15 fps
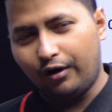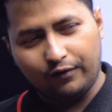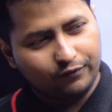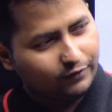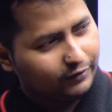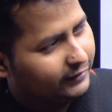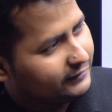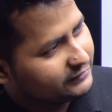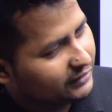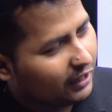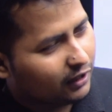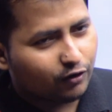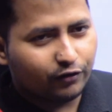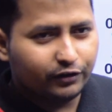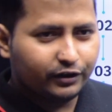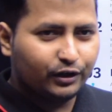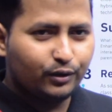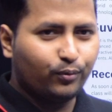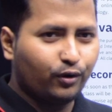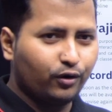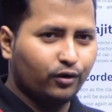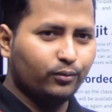অফলাইনে যা কন্টেন্ট
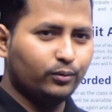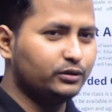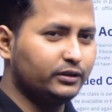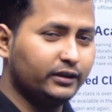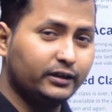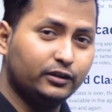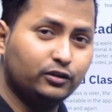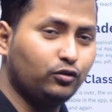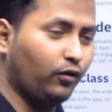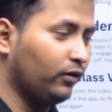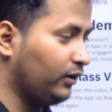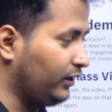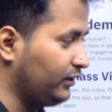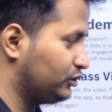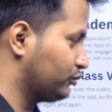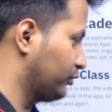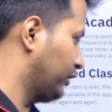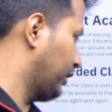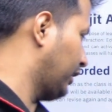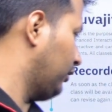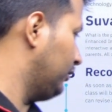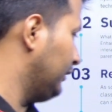পড়ানো হবে সেটা কিন্তু অনলাইন
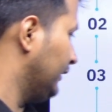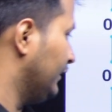স্টুডেন্টরাও